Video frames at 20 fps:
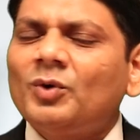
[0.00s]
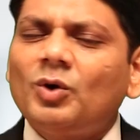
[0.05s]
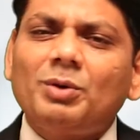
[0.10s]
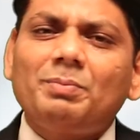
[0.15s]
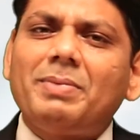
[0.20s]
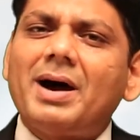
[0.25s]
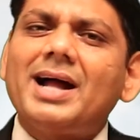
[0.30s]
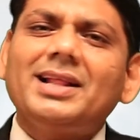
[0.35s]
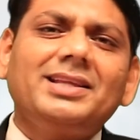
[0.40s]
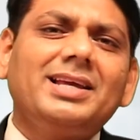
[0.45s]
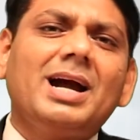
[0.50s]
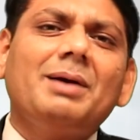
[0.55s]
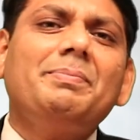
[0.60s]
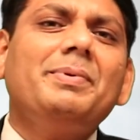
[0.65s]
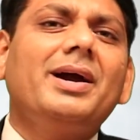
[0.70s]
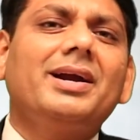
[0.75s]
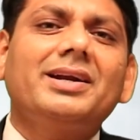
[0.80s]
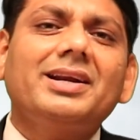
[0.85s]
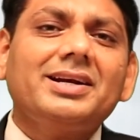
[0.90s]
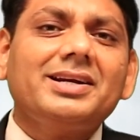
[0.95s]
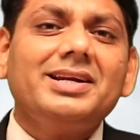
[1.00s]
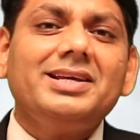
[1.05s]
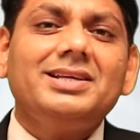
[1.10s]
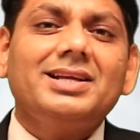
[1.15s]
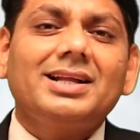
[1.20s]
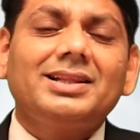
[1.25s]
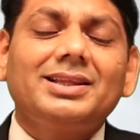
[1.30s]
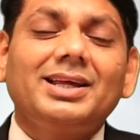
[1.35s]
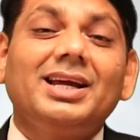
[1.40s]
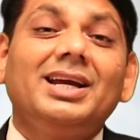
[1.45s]
और बात यहाँ पे अटक नहीं
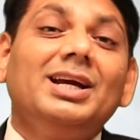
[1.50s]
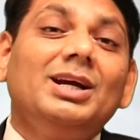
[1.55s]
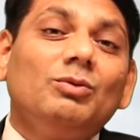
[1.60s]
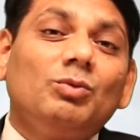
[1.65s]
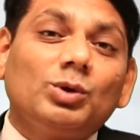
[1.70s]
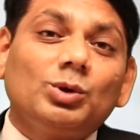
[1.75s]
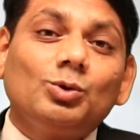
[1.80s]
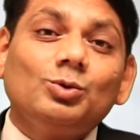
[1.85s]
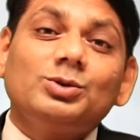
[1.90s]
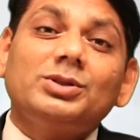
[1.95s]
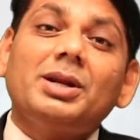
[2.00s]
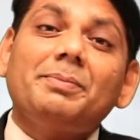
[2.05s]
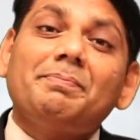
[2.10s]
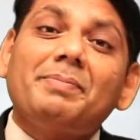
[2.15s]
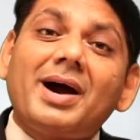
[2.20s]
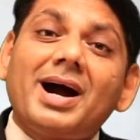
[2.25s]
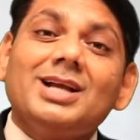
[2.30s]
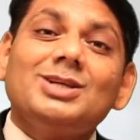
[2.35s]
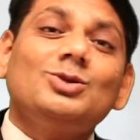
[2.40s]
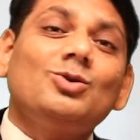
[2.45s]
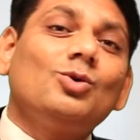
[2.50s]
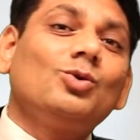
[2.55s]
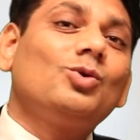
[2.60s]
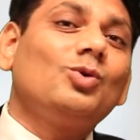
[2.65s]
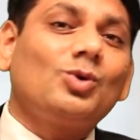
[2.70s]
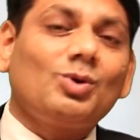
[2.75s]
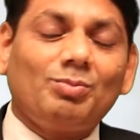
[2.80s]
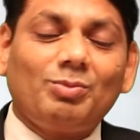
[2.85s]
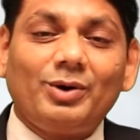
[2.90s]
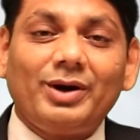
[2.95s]
जाती है वो दूसरे पांच
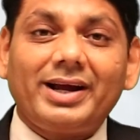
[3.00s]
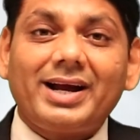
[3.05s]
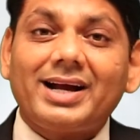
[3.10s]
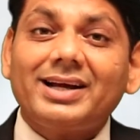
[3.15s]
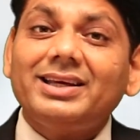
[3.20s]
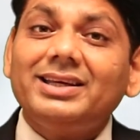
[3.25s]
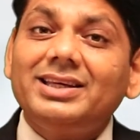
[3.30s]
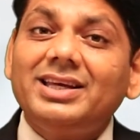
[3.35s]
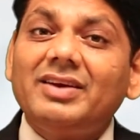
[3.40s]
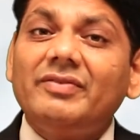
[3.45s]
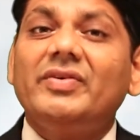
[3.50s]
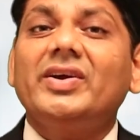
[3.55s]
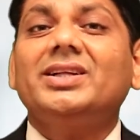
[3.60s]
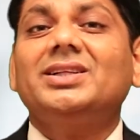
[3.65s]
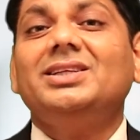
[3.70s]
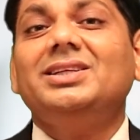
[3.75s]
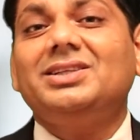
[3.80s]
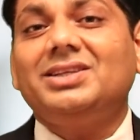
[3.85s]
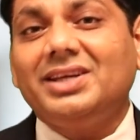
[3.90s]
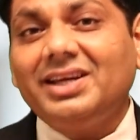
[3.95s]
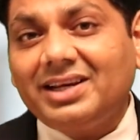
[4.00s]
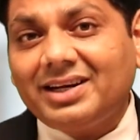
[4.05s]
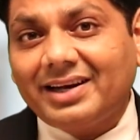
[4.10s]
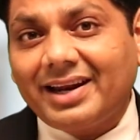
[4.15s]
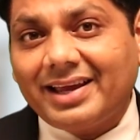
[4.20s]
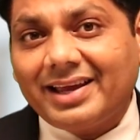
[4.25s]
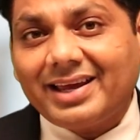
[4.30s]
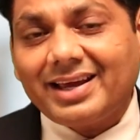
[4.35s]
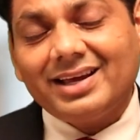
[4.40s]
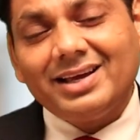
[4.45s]
लोगों को बोलेगा कि ये व्यक्ति ठीक
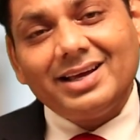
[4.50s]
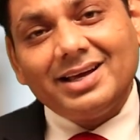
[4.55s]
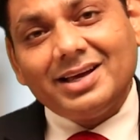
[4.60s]
नहीं है